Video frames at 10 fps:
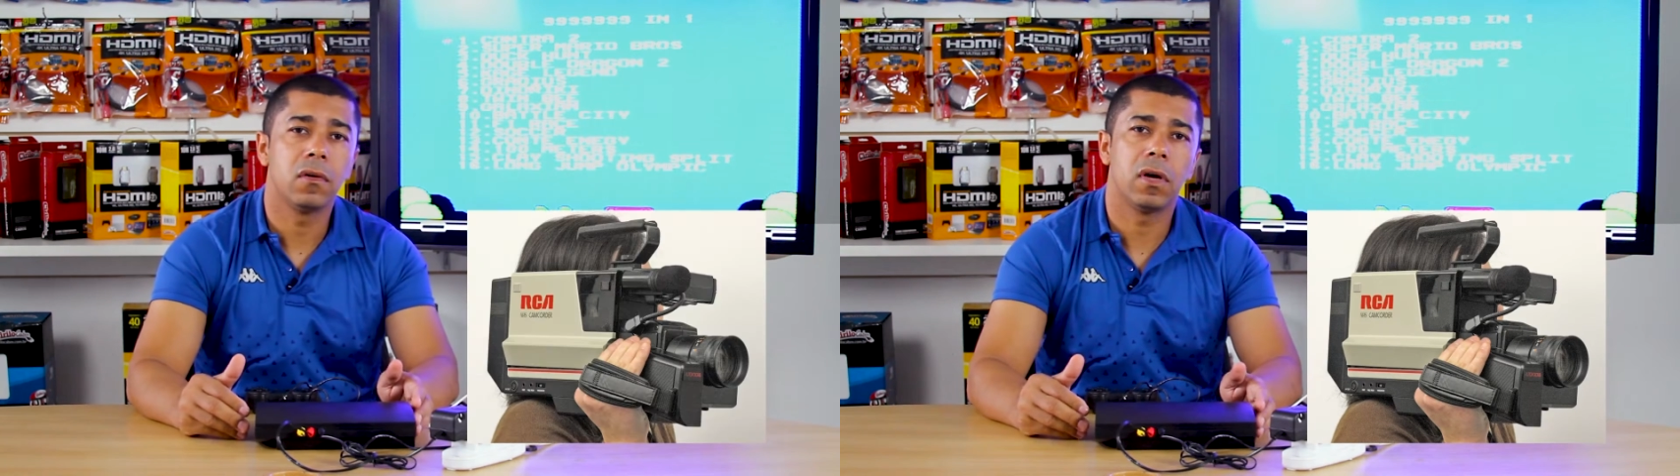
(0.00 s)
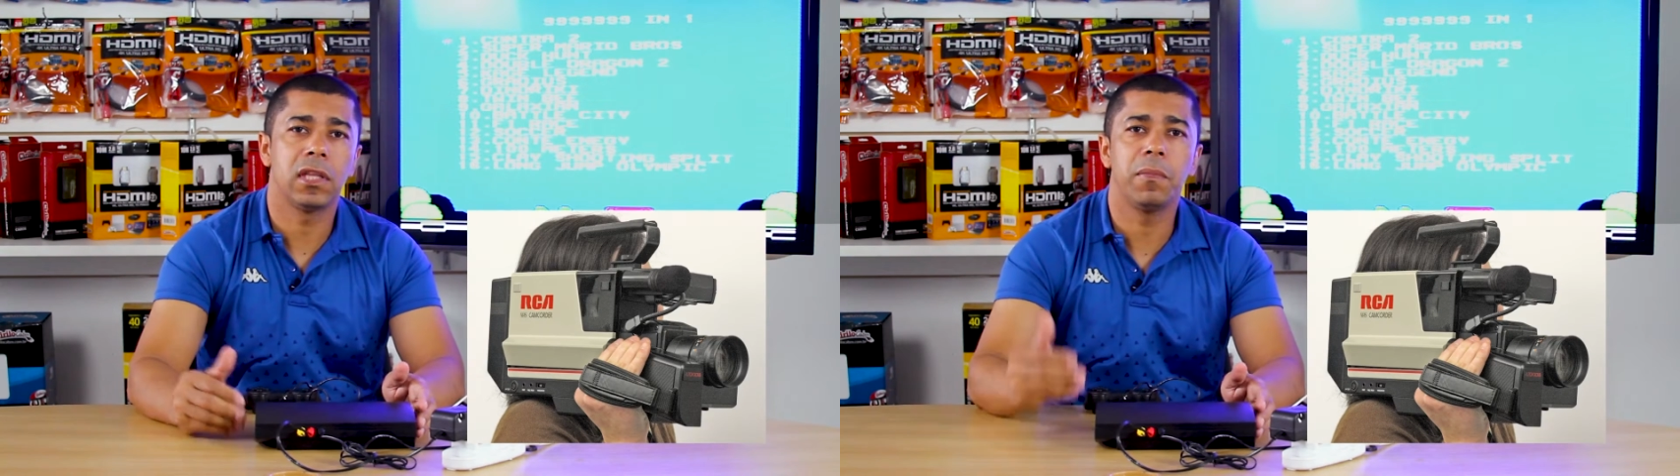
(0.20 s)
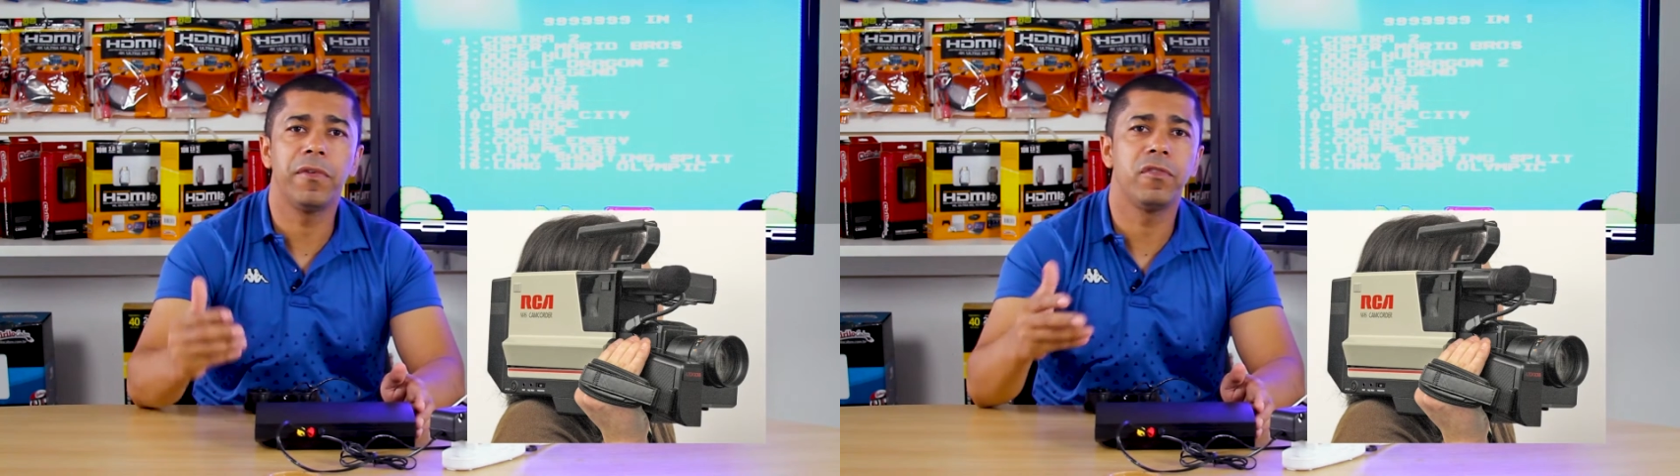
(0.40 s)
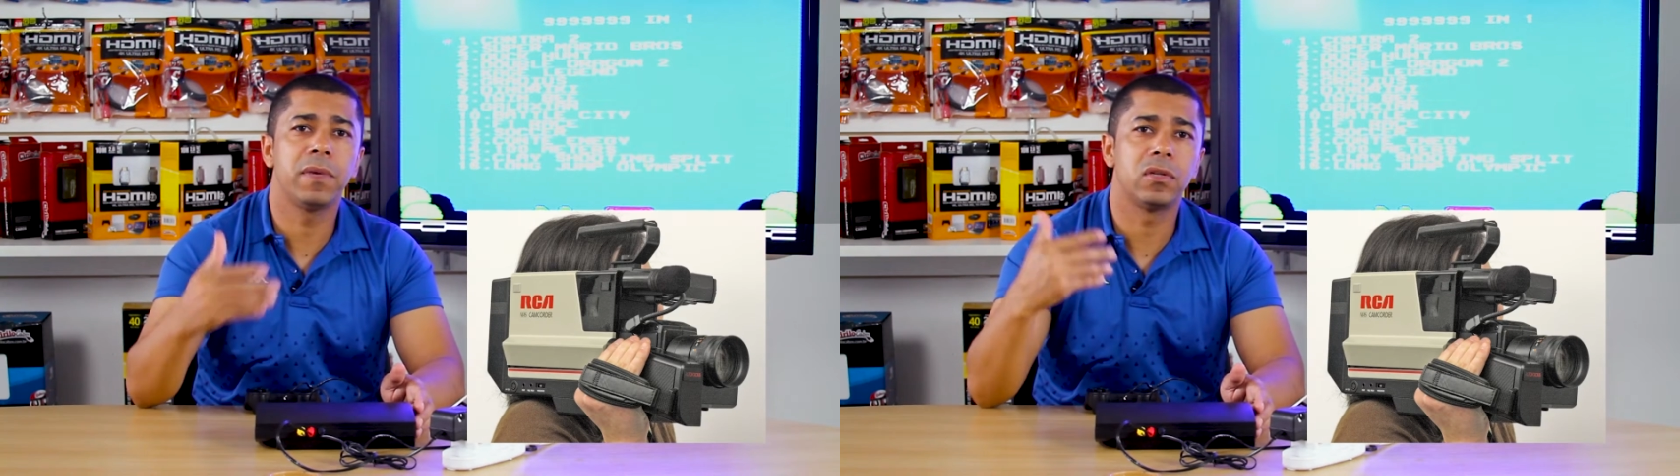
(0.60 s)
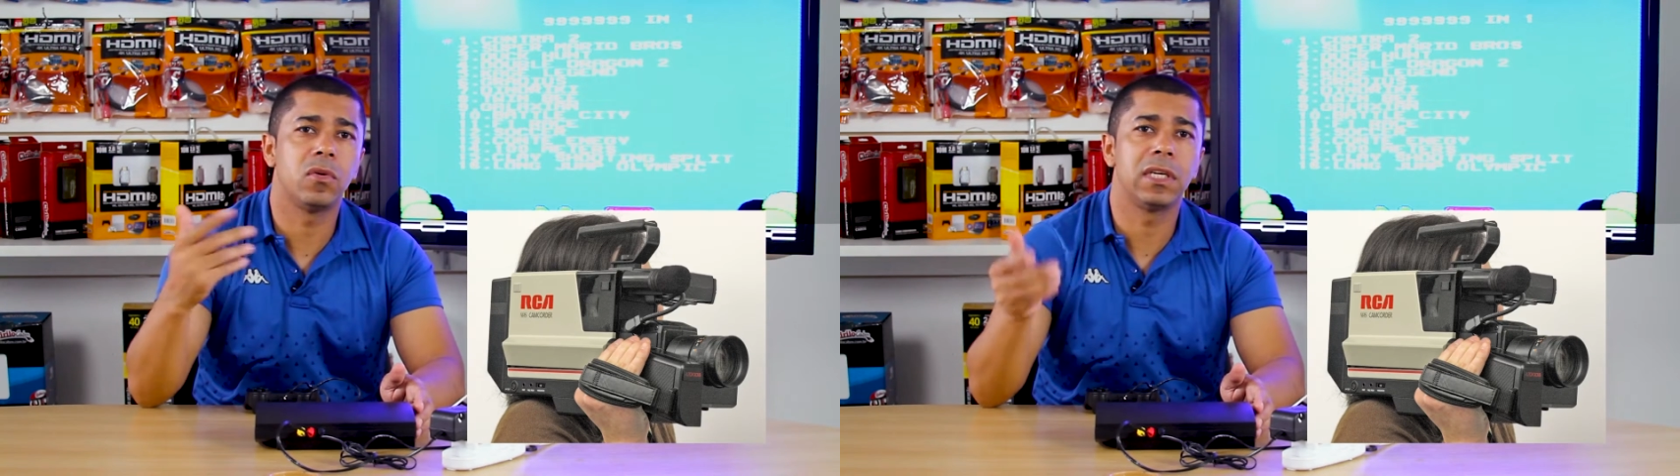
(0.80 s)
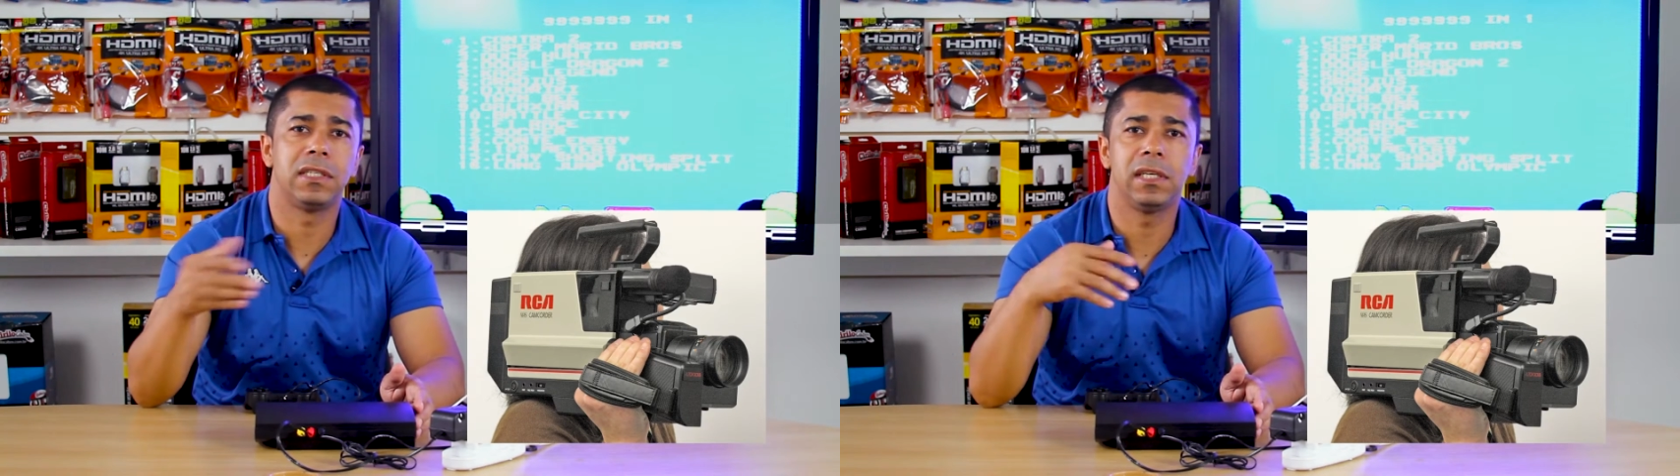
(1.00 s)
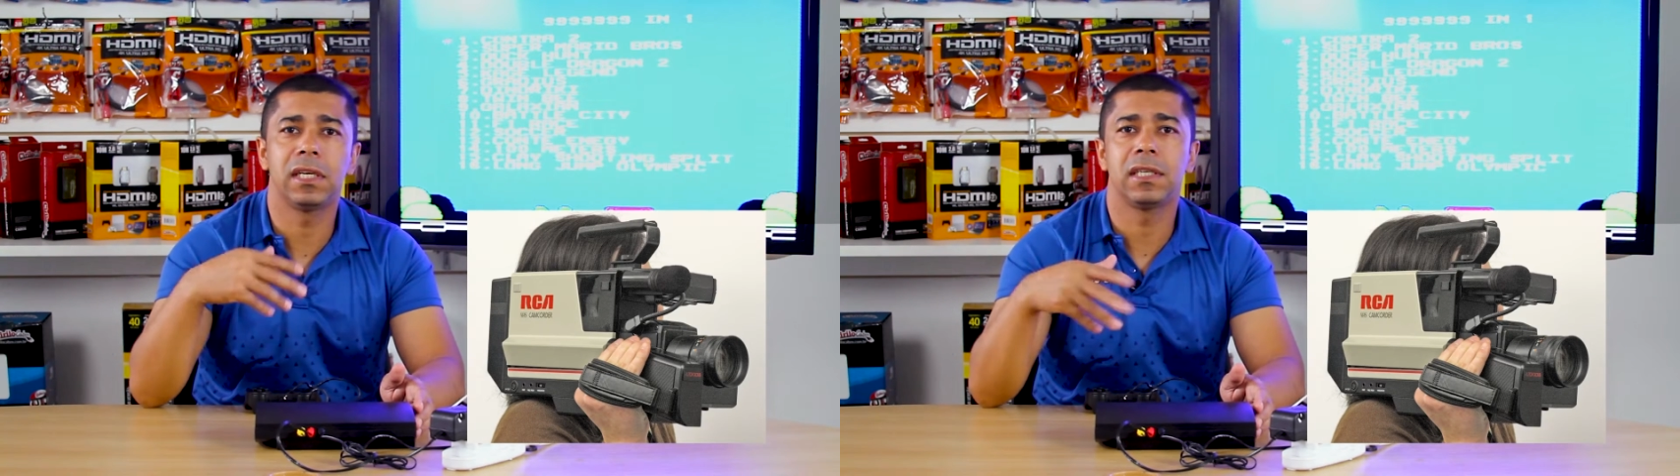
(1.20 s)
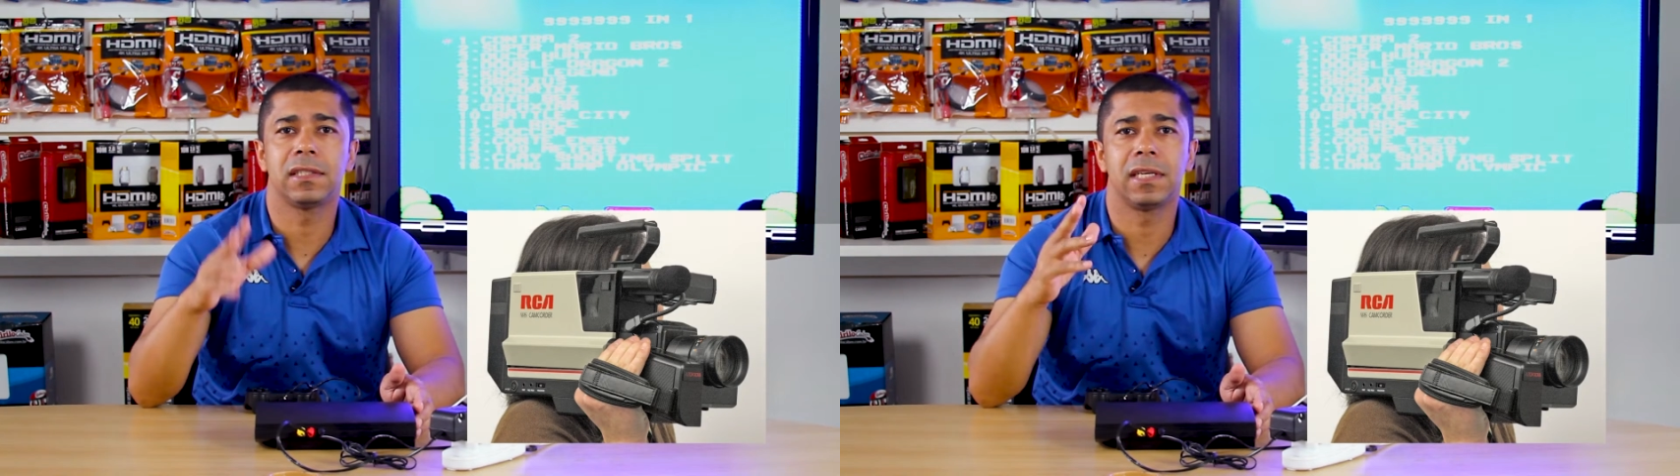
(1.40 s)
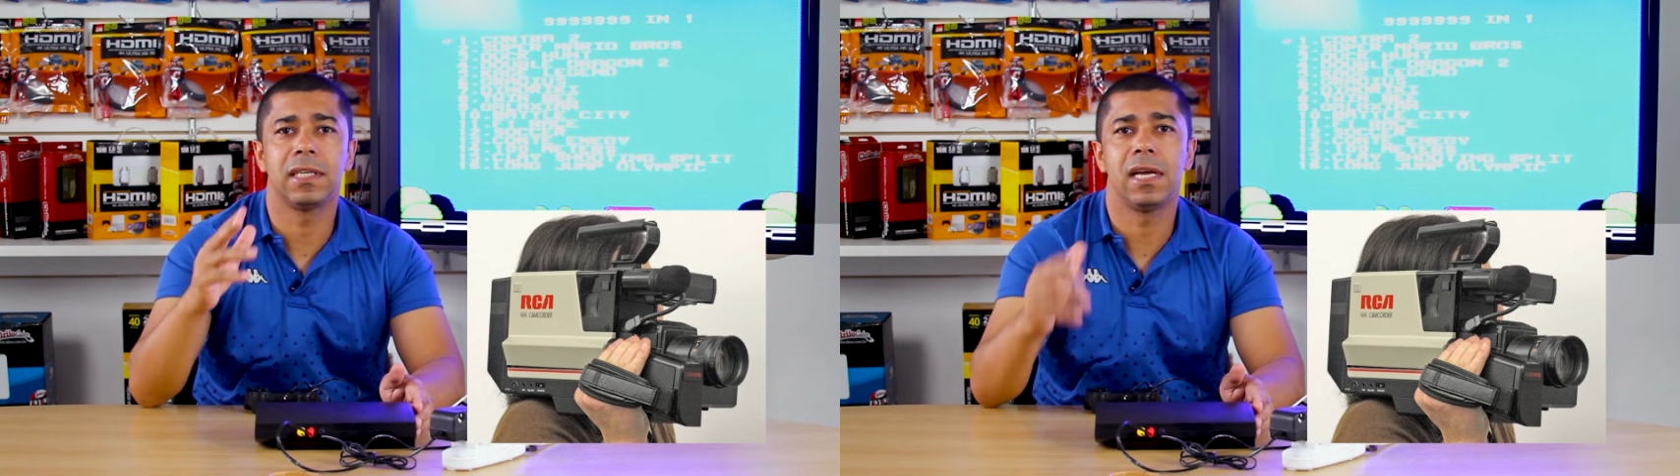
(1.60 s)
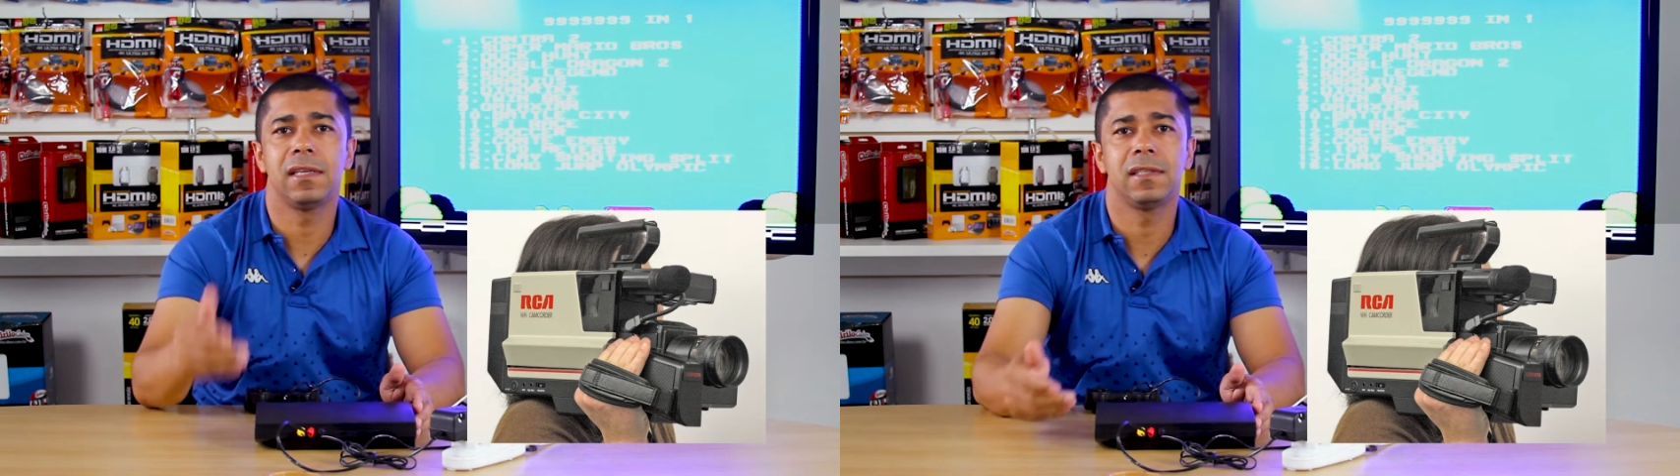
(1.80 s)
Até uma filmadora antiga que é sair
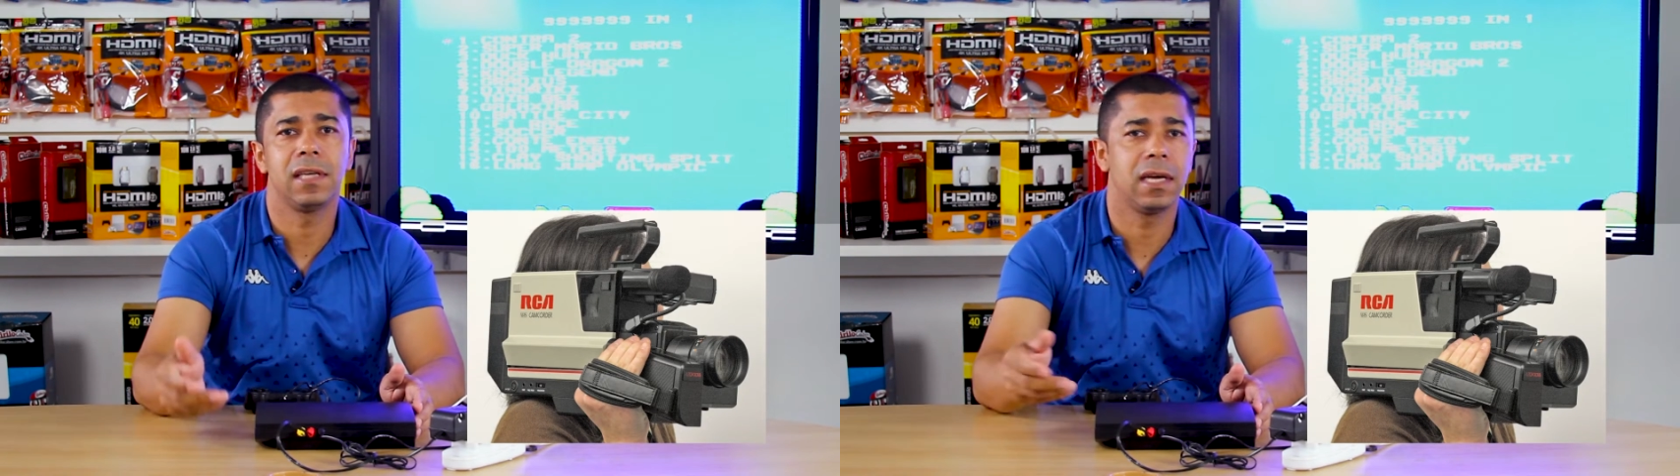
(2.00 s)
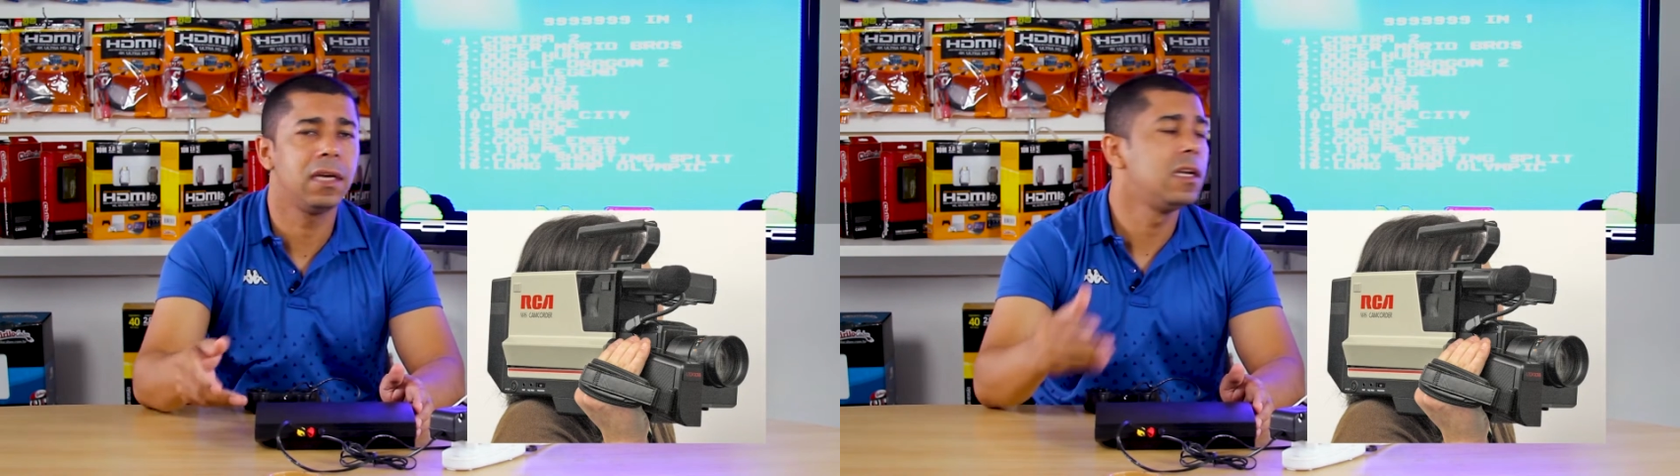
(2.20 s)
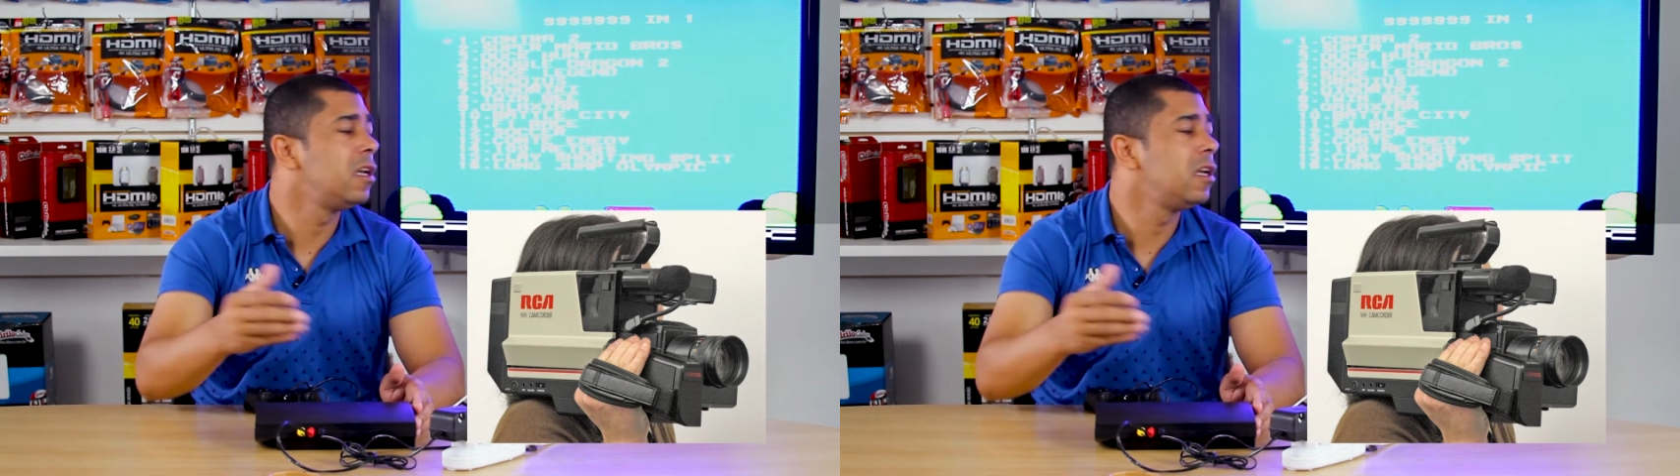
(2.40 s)
da RCA,